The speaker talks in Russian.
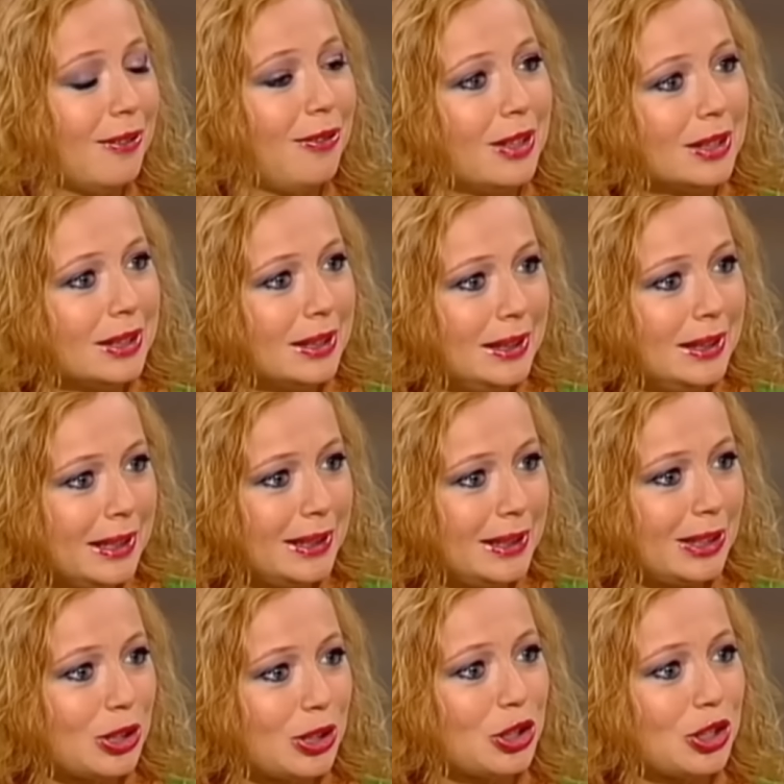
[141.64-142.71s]
ультиматум –
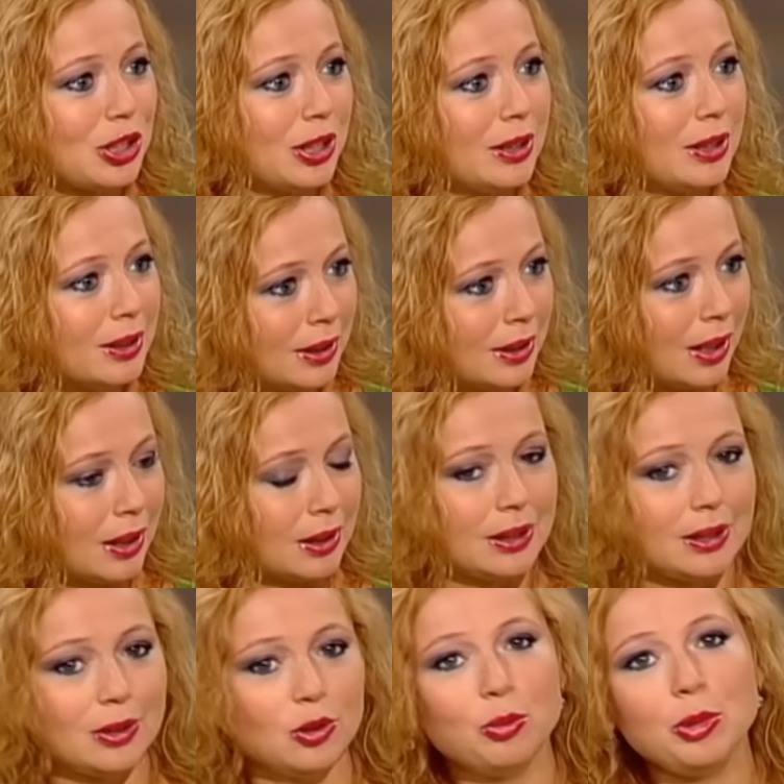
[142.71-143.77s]
или он, или
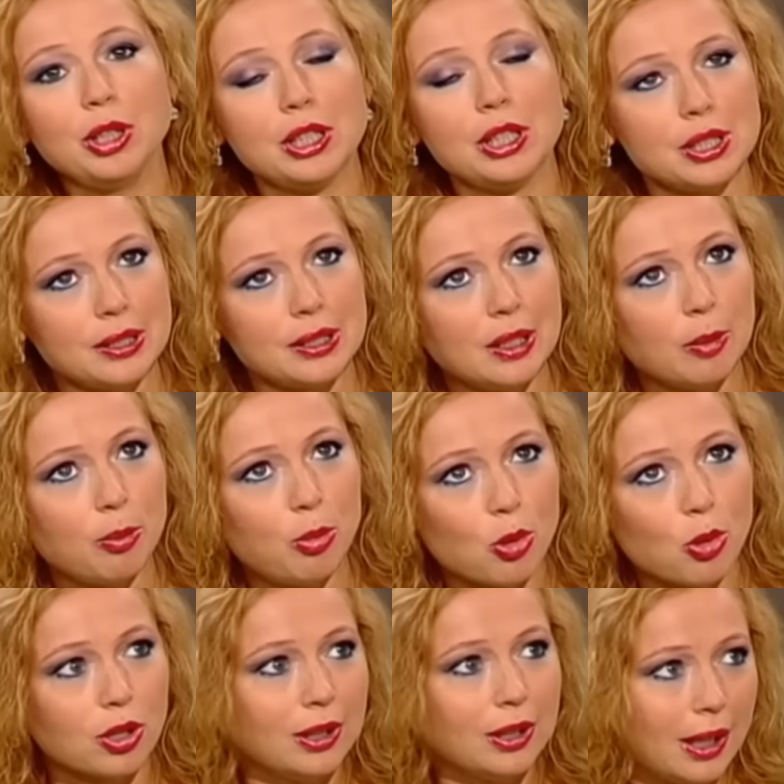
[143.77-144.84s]
театральный вуз.
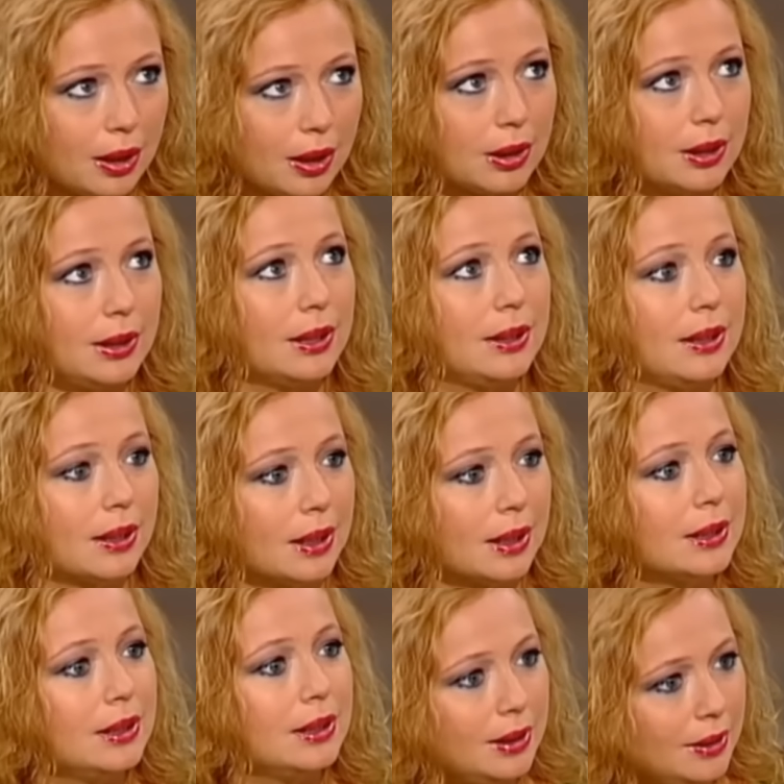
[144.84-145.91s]
Разумеется, на этом
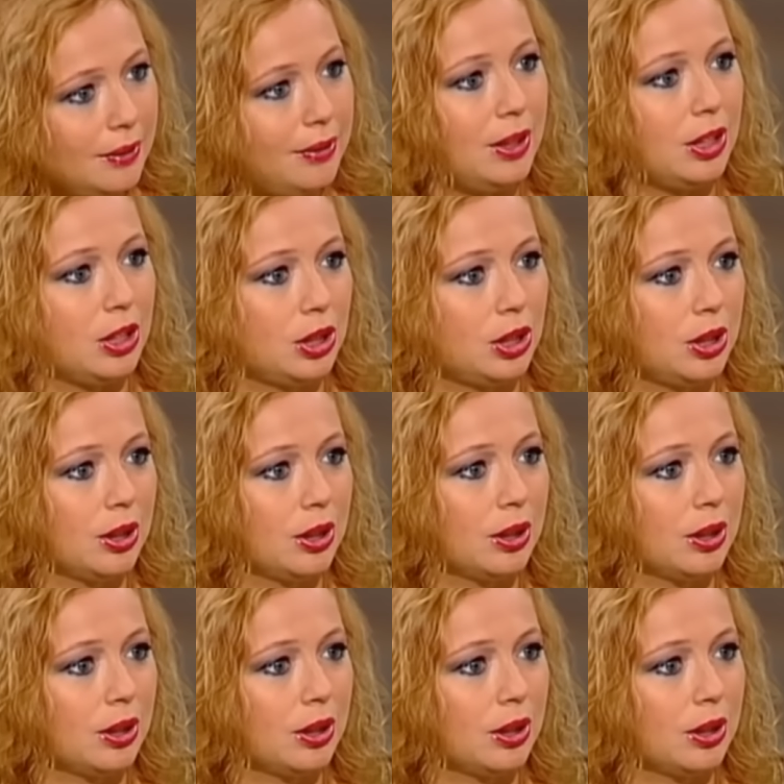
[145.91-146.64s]
роман закончился.